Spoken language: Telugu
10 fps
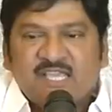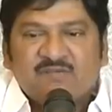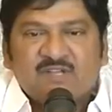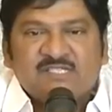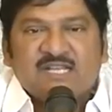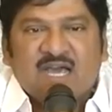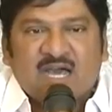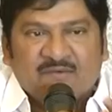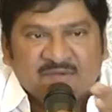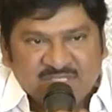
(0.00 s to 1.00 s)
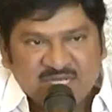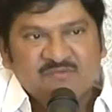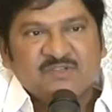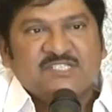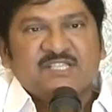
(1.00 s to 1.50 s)
చేయవలసిన అవసరం
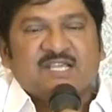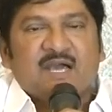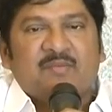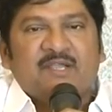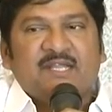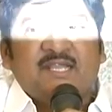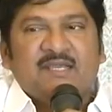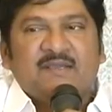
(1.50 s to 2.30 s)
వచ్చింది కాబట్టి